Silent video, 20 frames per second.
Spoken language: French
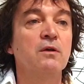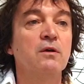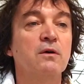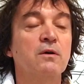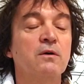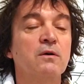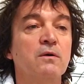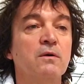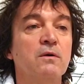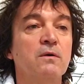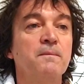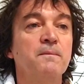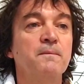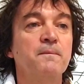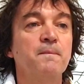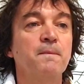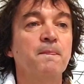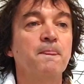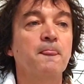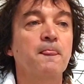Euh,
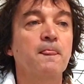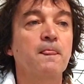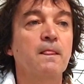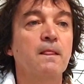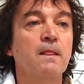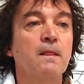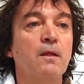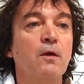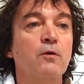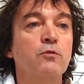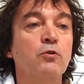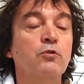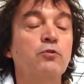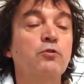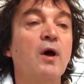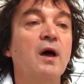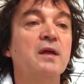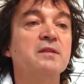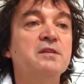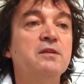un
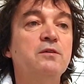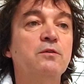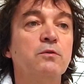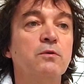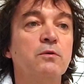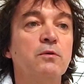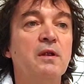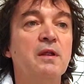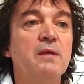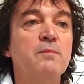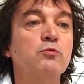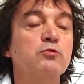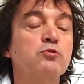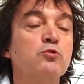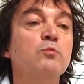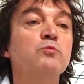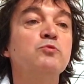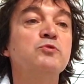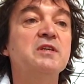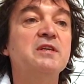docteur a dit que
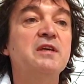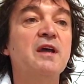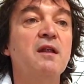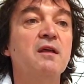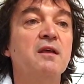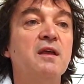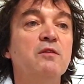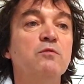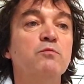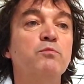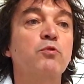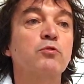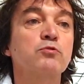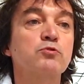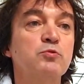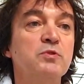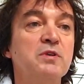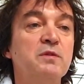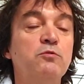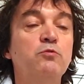l'émotion musicale qui nous
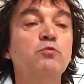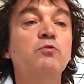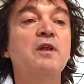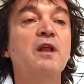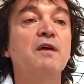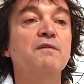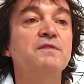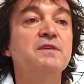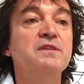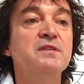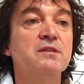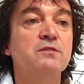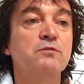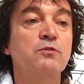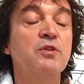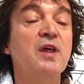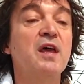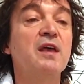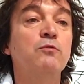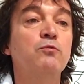poursuit toute la vie, c'est ce
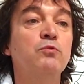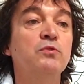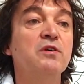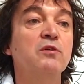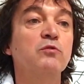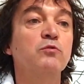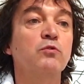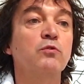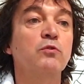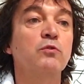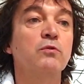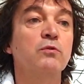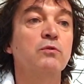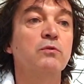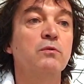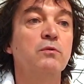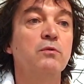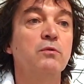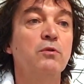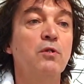qu'on a écouté entre
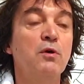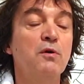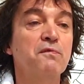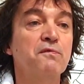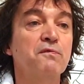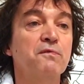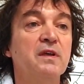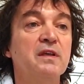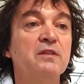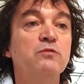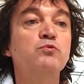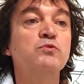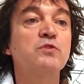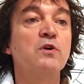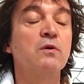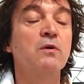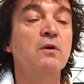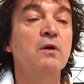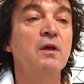9 et 12 ans.